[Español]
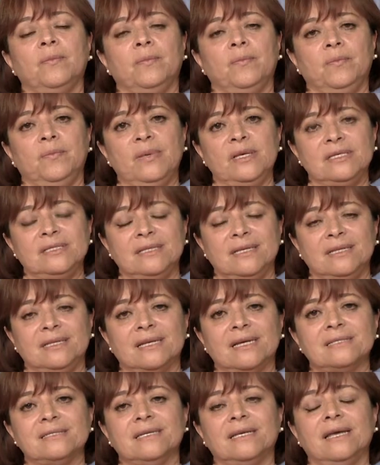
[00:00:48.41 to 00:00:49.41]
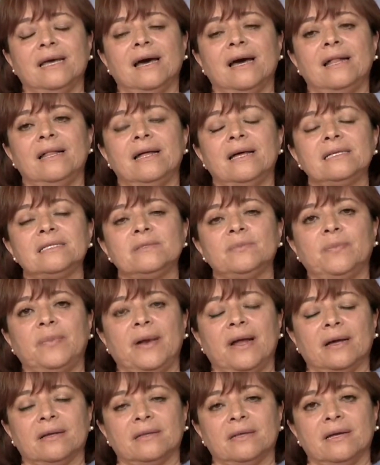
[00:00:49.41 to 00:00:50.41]
visitas guiadas,
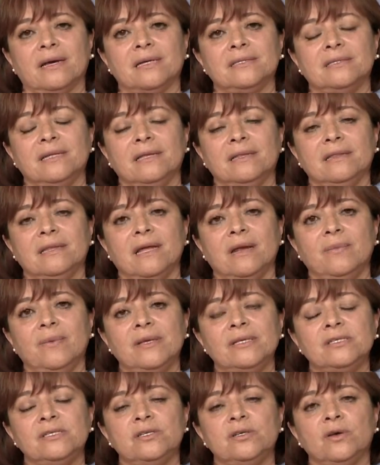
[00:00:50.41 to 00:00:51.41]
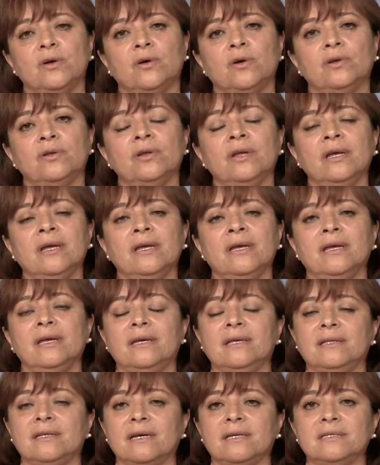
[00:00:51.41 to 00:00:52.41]
prácticas de intervención
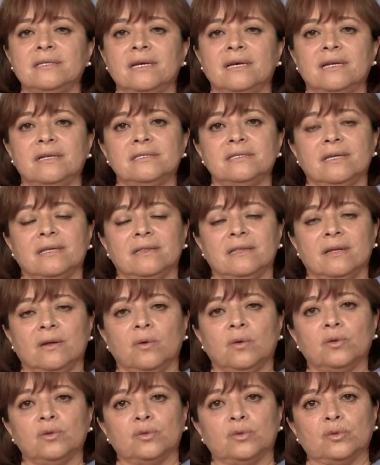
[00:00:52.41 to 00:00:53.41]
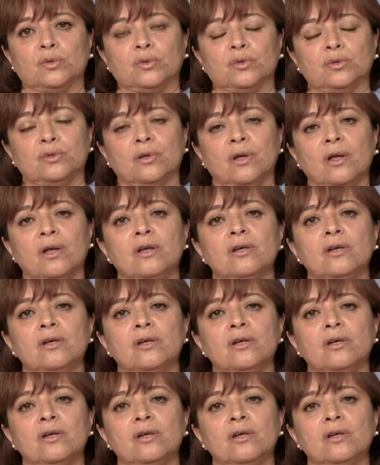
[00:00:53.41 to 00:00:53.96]
y talleres, entre otros.